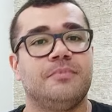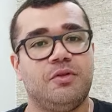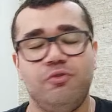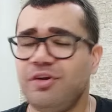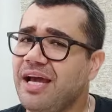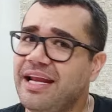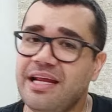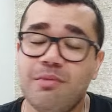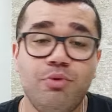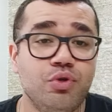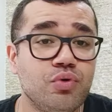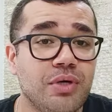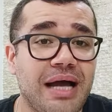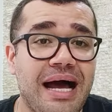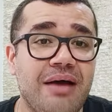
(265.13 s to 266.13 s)
Ficaria
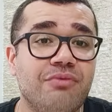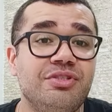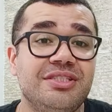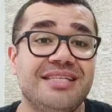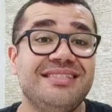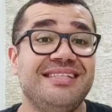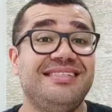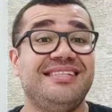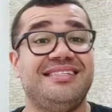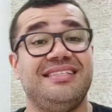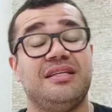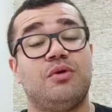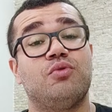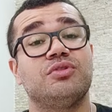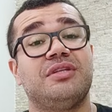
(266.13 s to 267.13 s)
muito caro. Tida
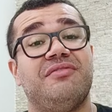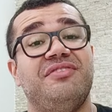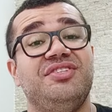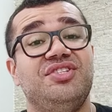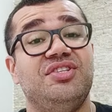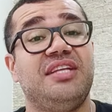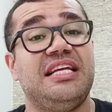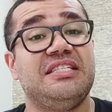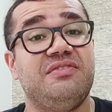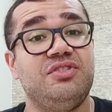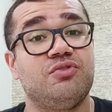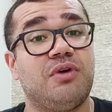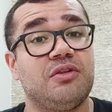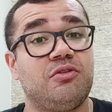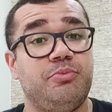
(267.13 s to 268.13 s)
160 custa 23,
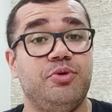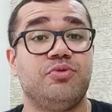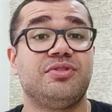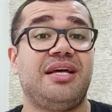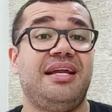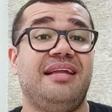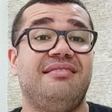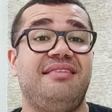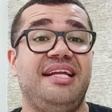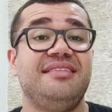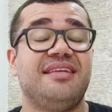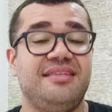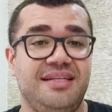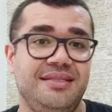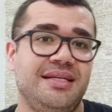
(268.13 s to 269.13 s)
24 mil, custaria
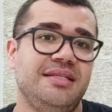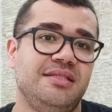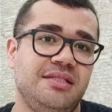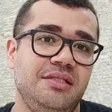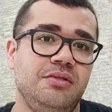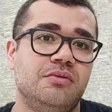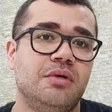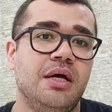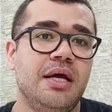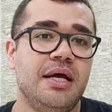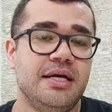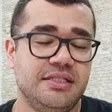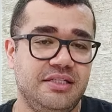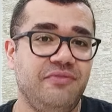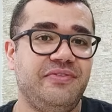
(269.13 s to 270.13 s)
30, 35
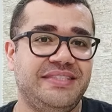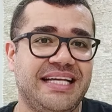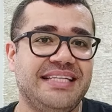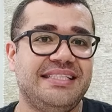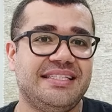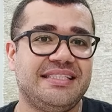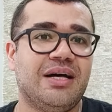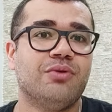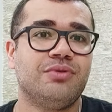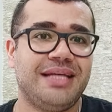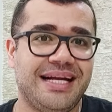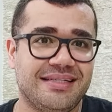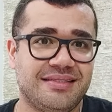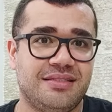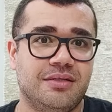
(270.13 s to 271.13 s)
se fizesse essa
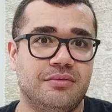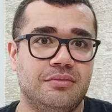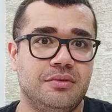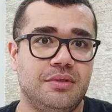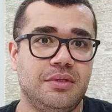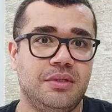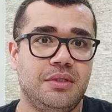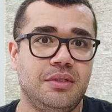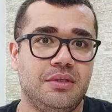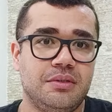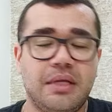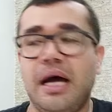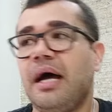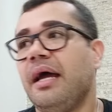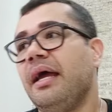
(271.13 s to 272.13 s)
alteração
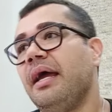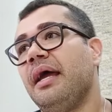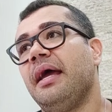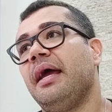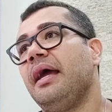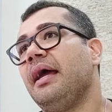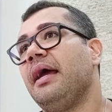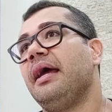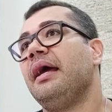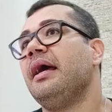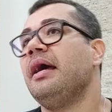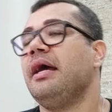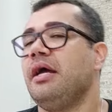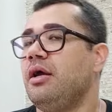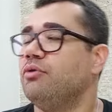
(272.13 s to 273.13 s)
tá? É, é,
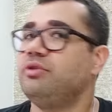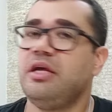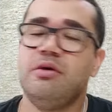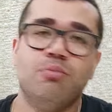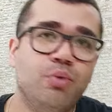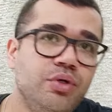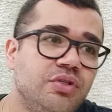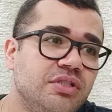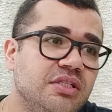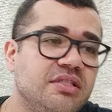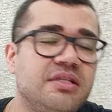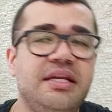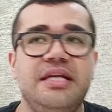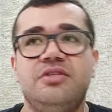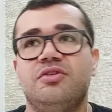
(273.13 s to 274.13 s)
eu tenho muitos
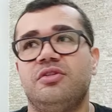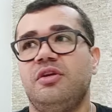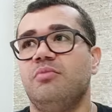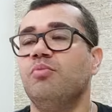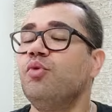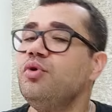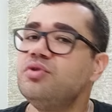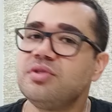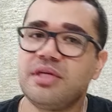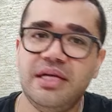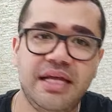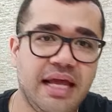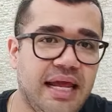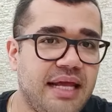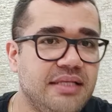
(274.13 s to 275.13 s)
inscritos, eu tenho muitos
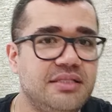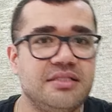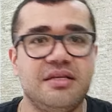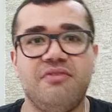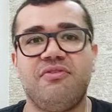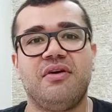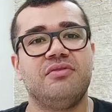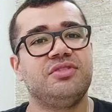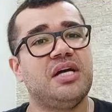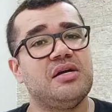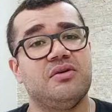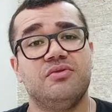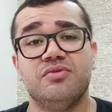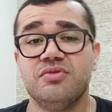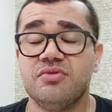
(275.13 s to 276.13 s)
clientes que falam,
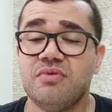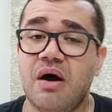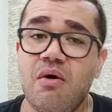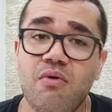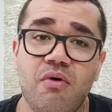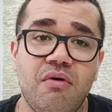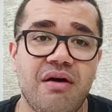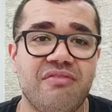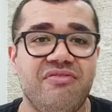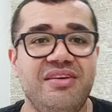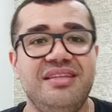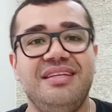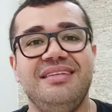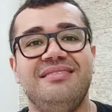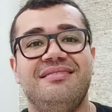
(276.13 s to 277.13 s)
Thiago, eu uso álcool a
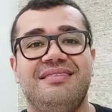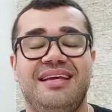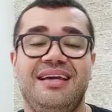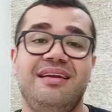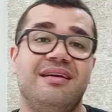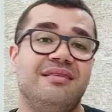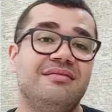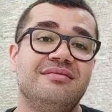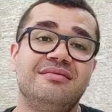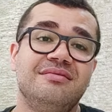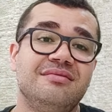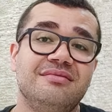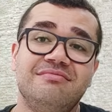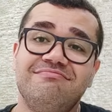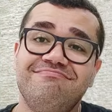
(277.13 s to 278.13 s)
vida inteira.
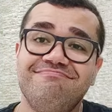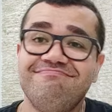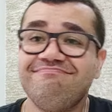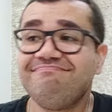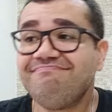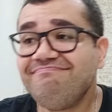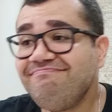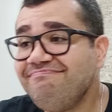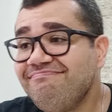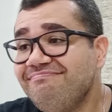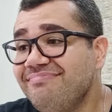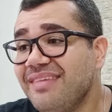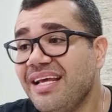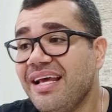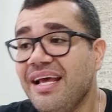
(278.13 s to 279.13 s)

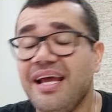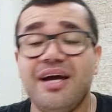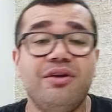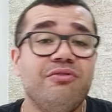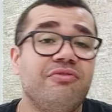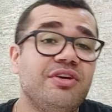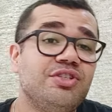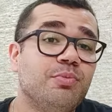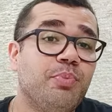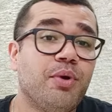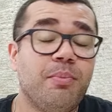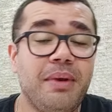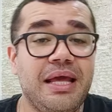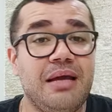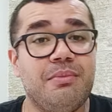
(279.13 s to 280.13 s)
Não... eu não vejo
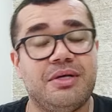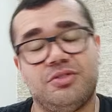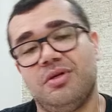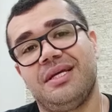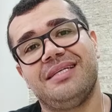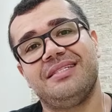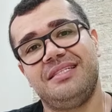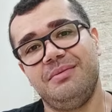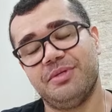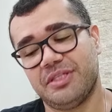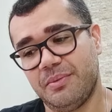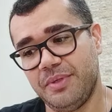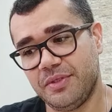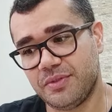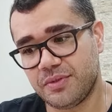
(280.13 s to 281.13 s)
problema. Só que assim,
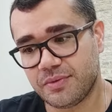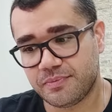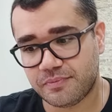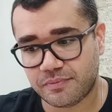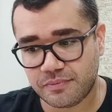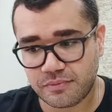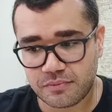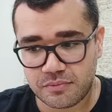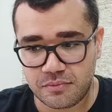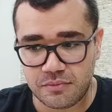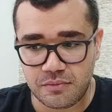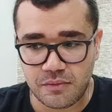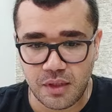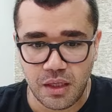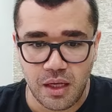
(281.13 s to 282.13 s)
meus amigos,
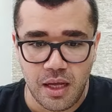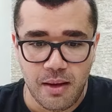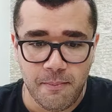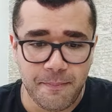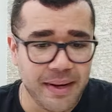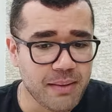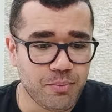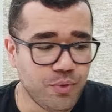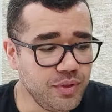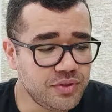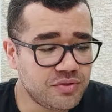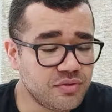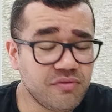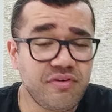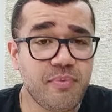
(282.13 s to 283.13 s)
para
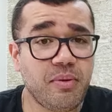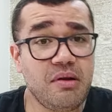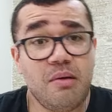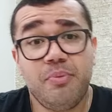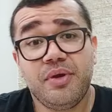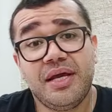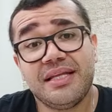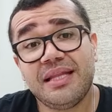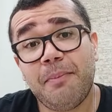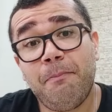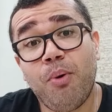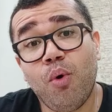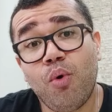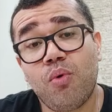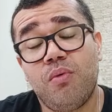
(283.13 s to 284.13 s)
muitos não vê problema porque anda
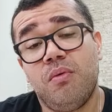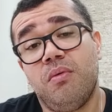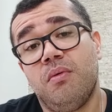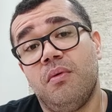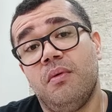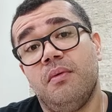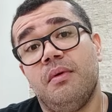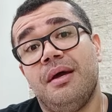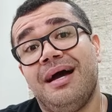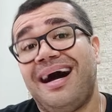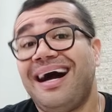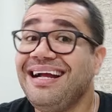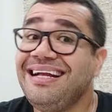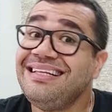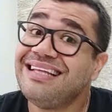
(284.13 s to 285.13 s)
pouco,
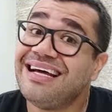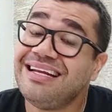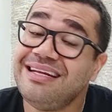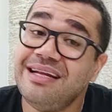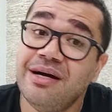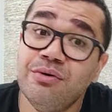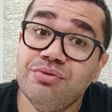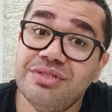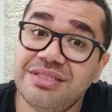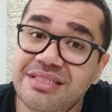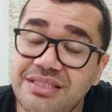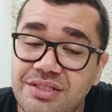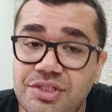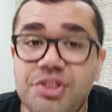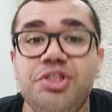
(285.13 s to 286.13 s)
ainda não
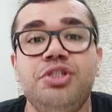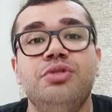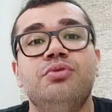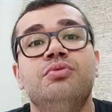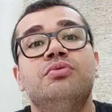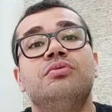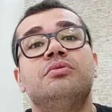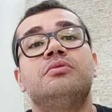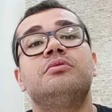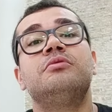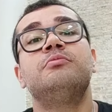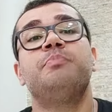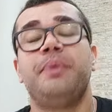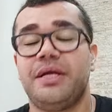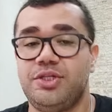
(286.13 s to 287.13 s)
sentiu
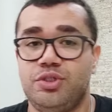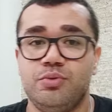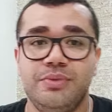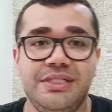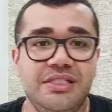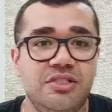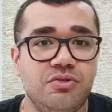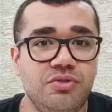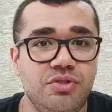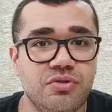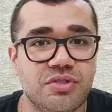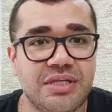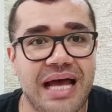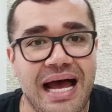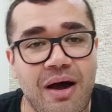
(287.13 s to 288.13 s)
um prejuízo de
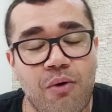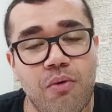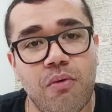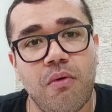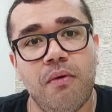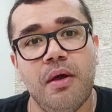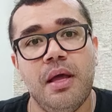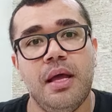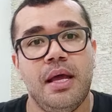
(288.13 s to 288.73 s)
usar álcool.